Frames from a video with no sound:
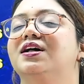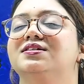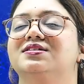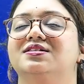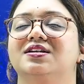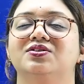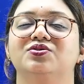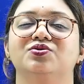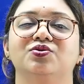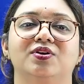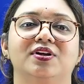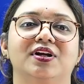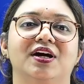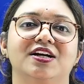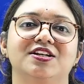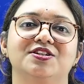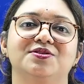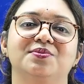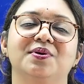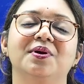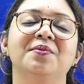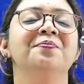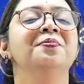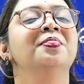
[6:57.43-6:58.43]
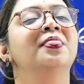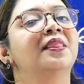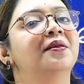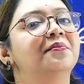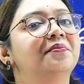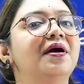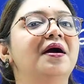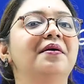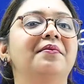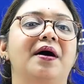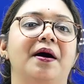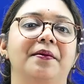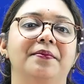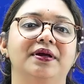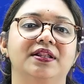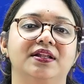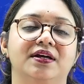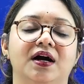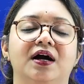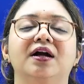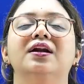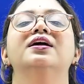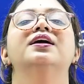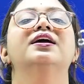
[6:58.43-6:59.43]
আনসার চলে আসবে ম্যাম আমির
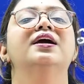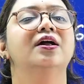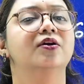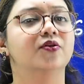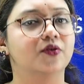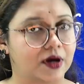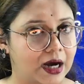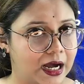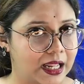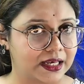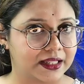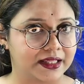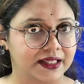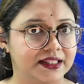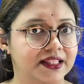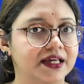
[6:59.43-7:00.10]
খান কেন কালকে